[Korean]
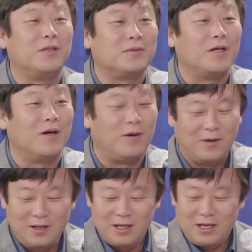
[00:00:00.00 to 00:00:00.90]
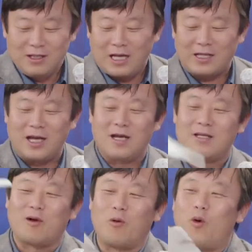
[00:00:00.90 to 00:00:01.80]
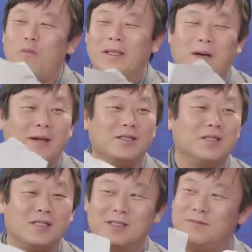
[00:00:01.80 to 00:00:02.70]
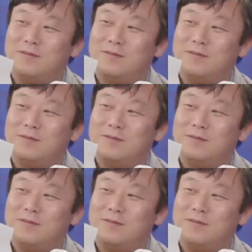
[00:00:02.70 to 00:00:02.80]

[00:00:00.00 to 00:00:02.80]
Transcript: 없어요 다 나누셨군요 다 나눠드갖고 요것만 남아있어요 지금